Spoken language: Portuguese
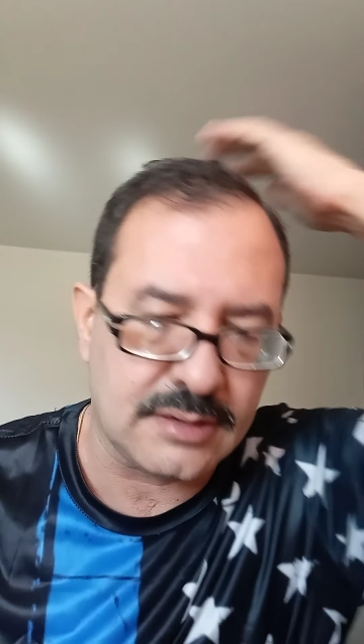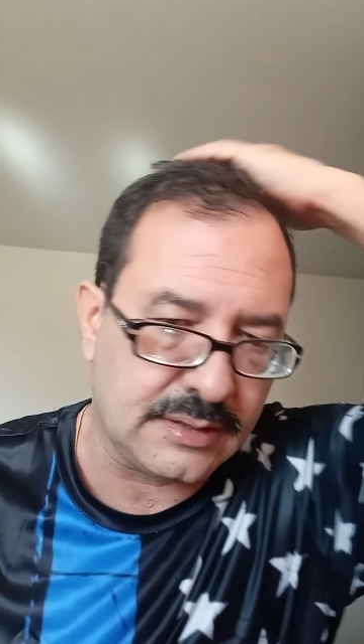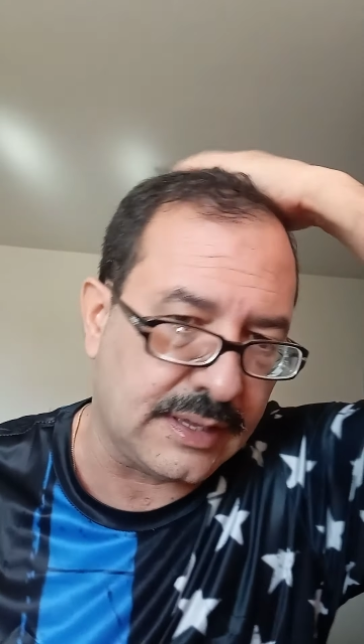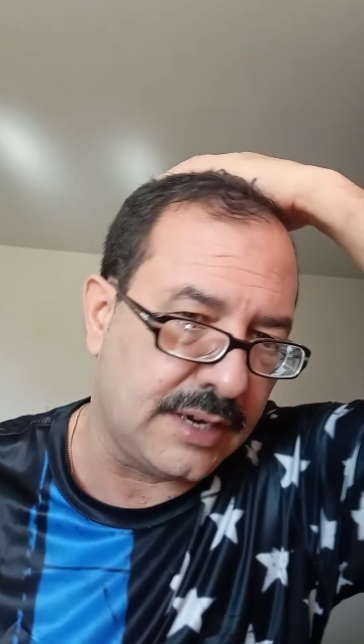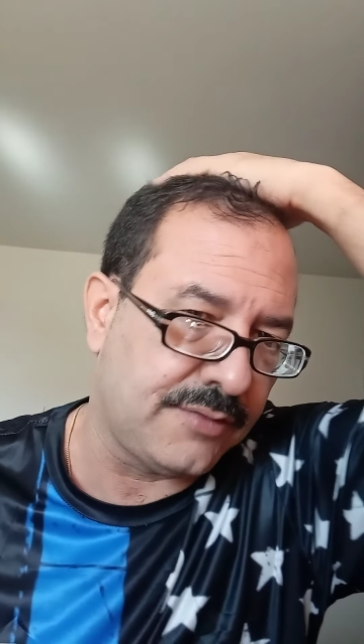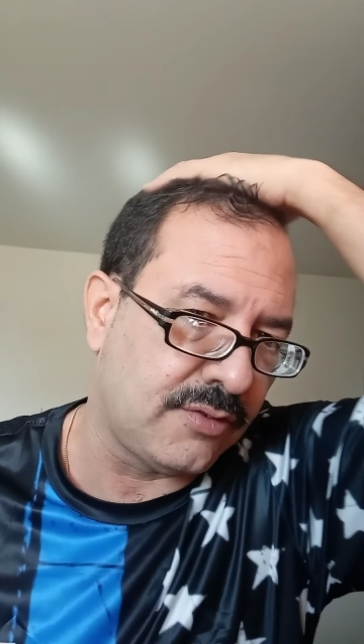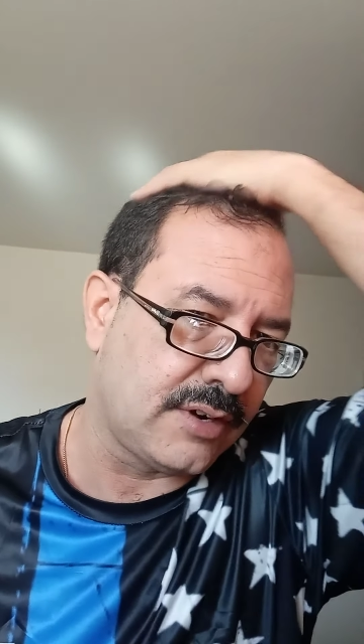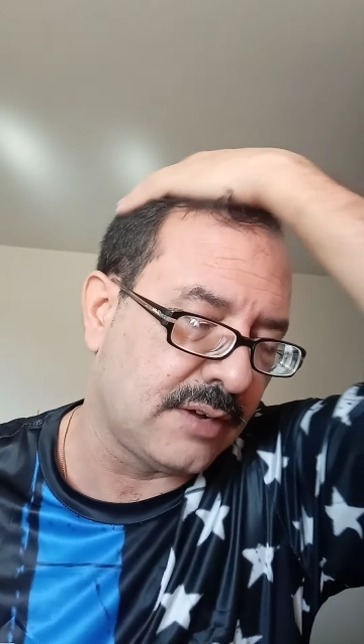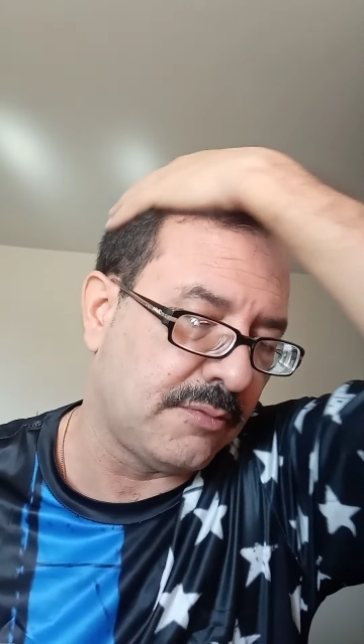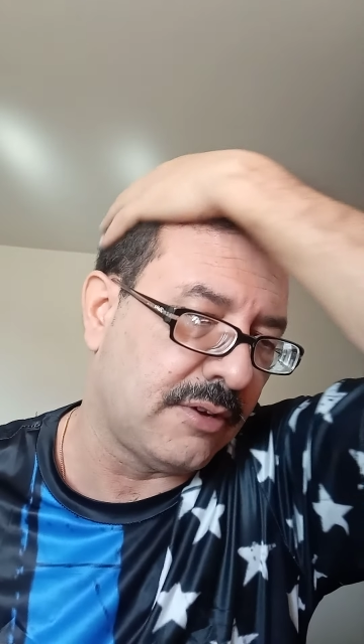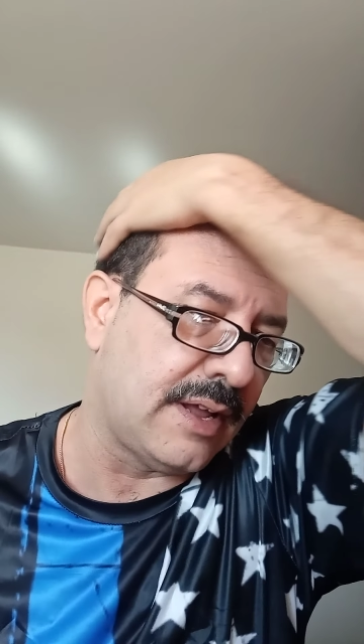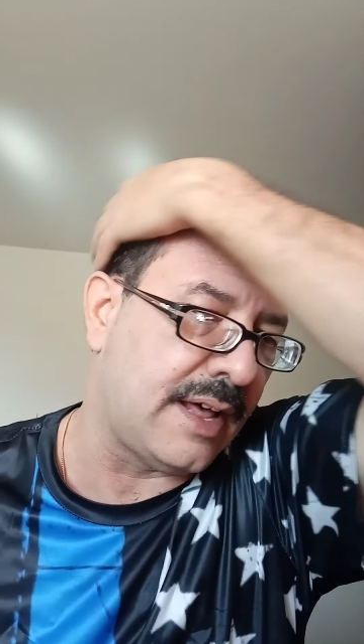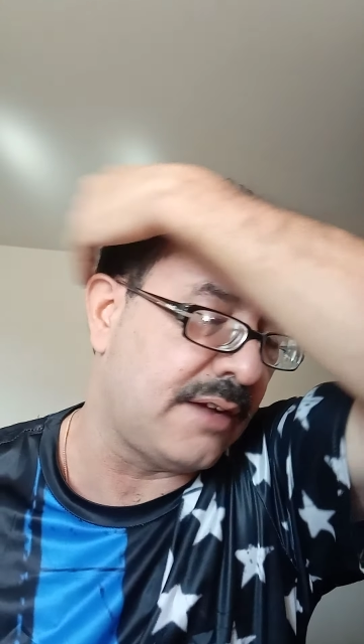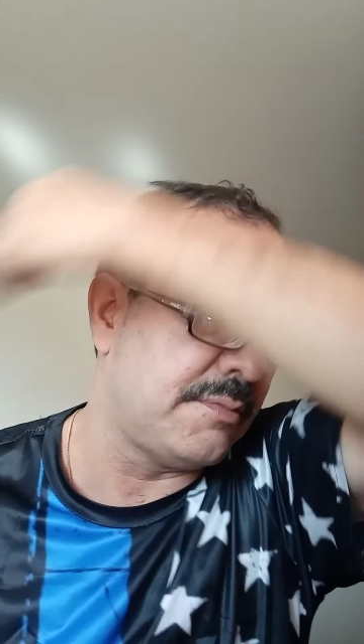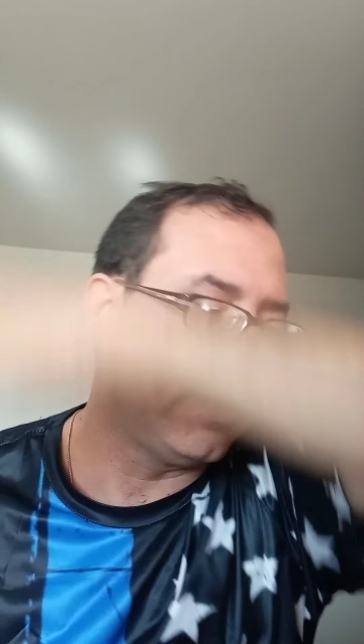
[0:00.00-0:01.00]
até de
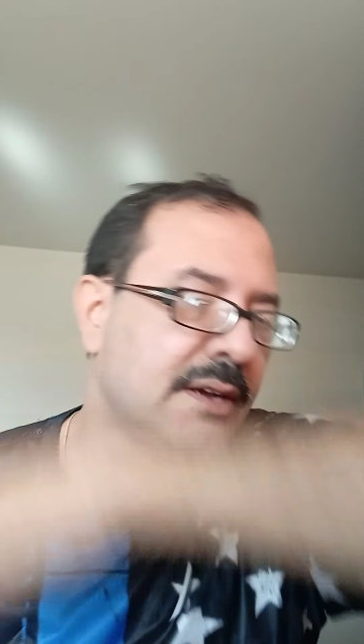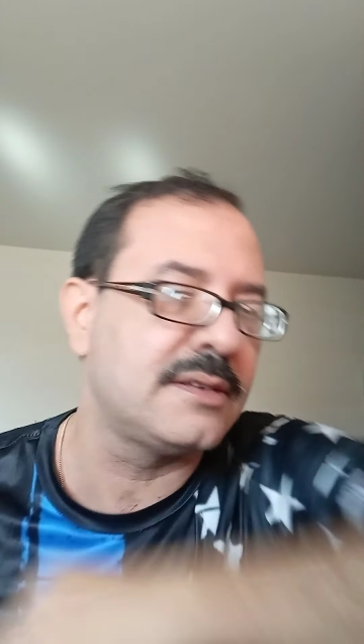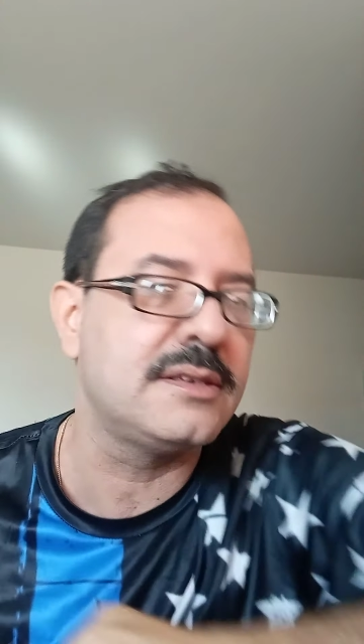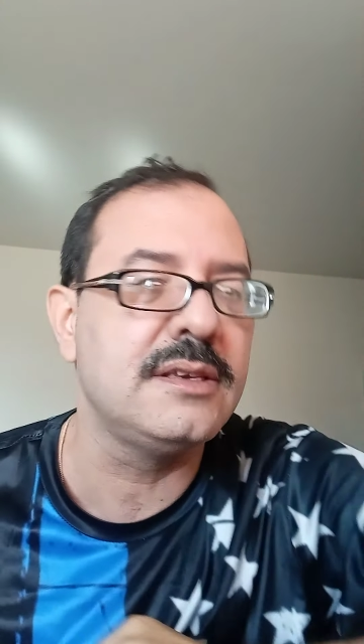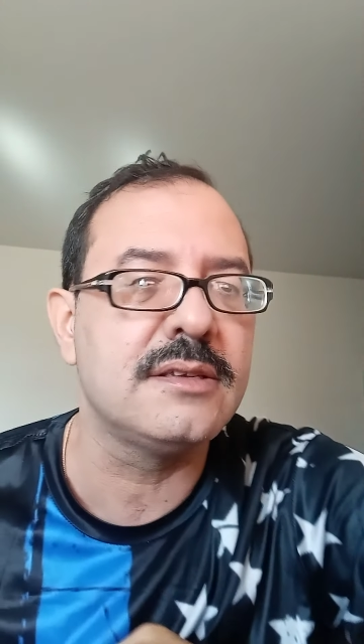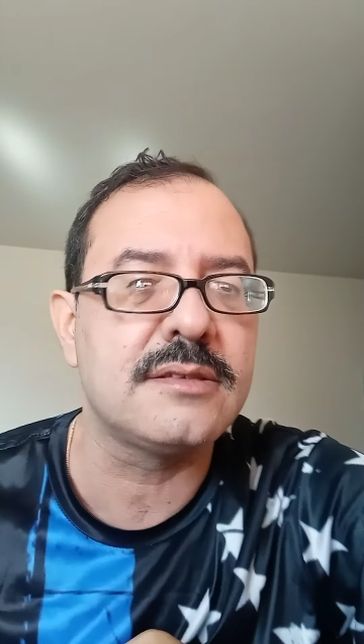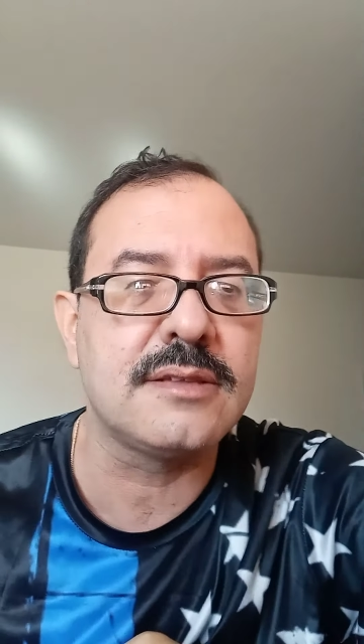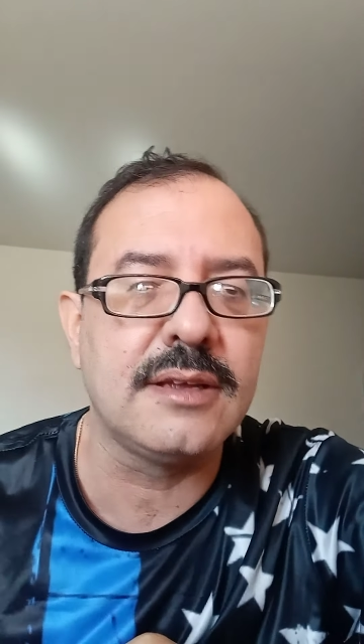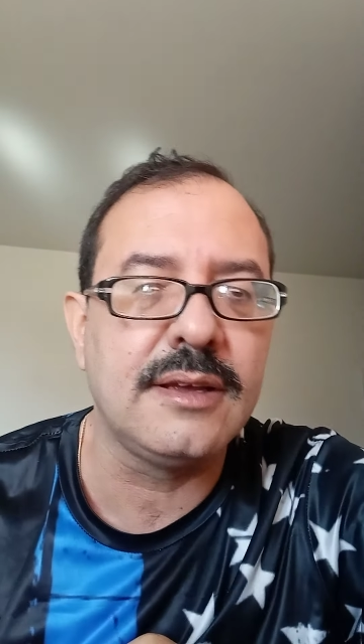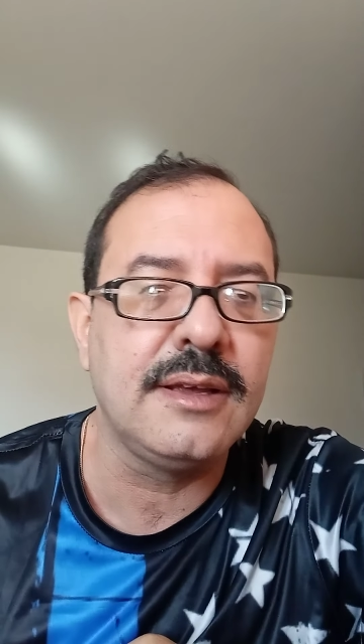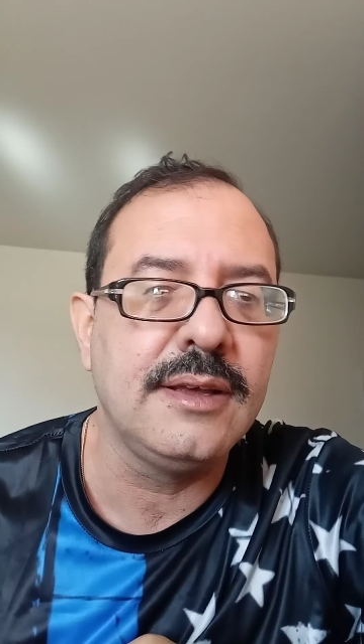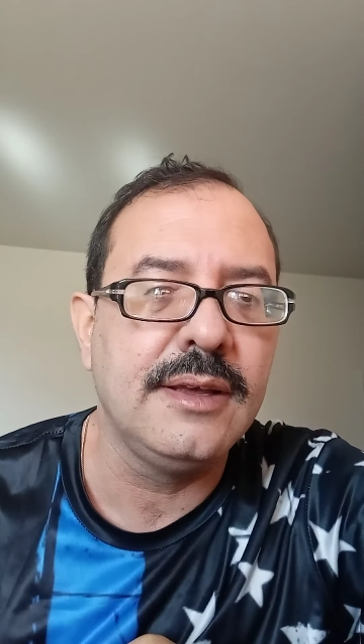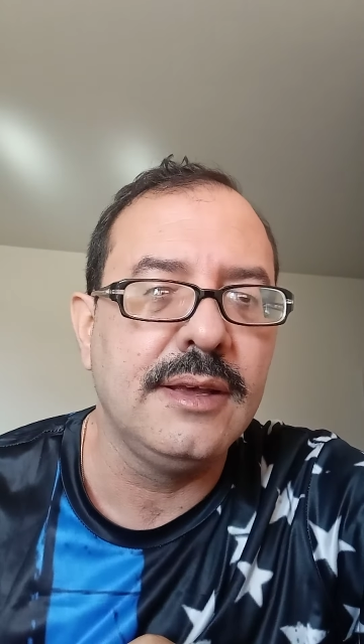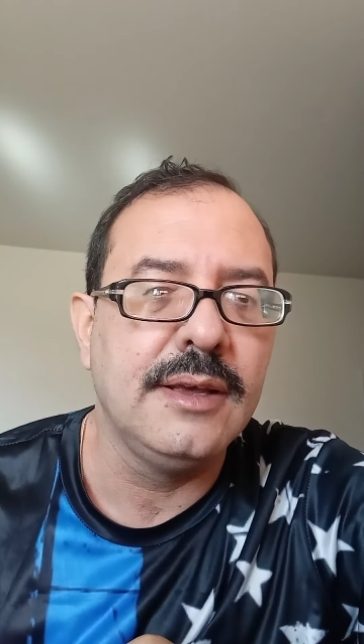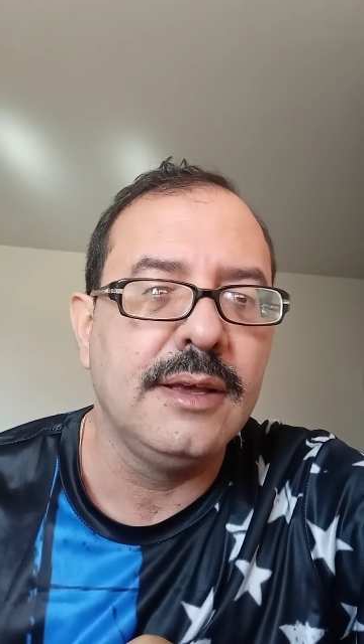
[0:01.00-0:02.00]
vocabulário marxista,
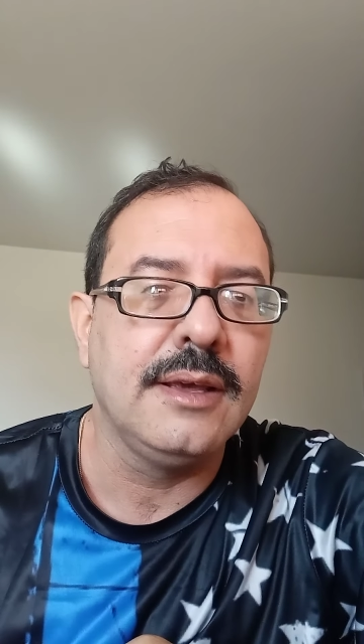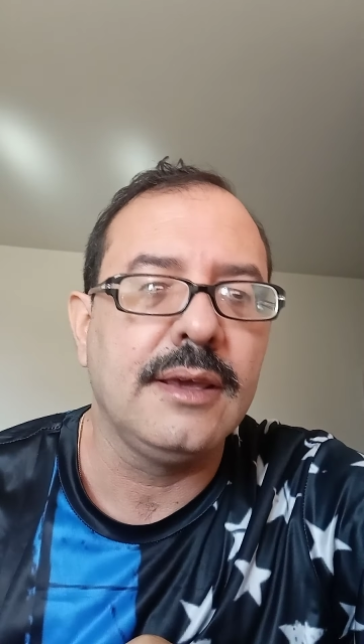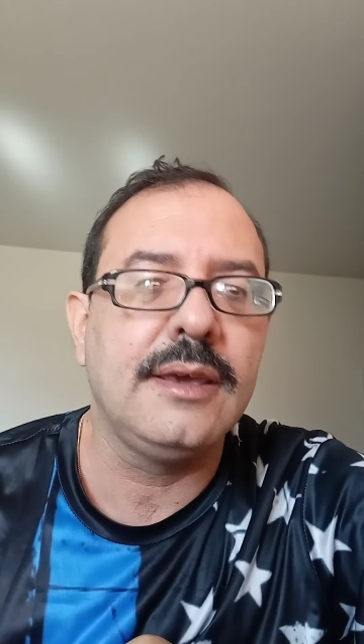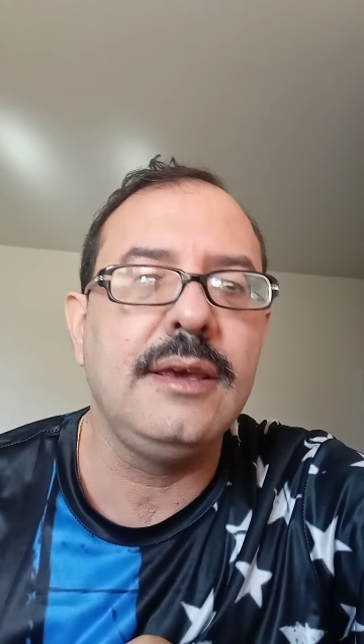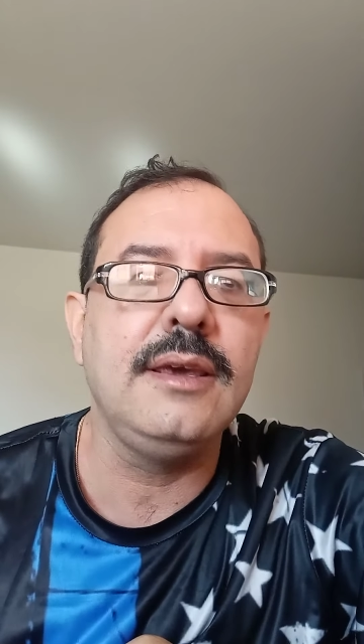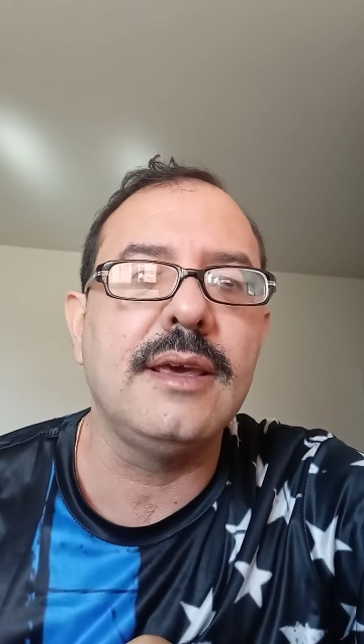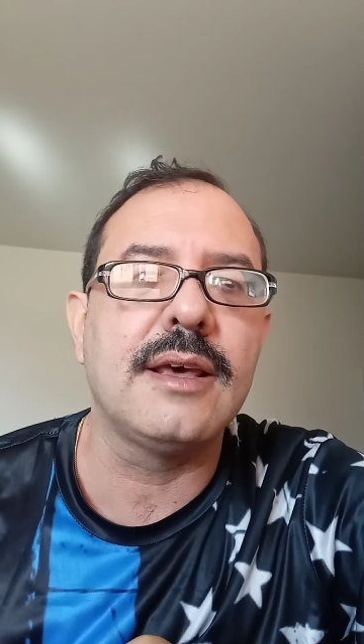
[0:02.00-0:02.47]
que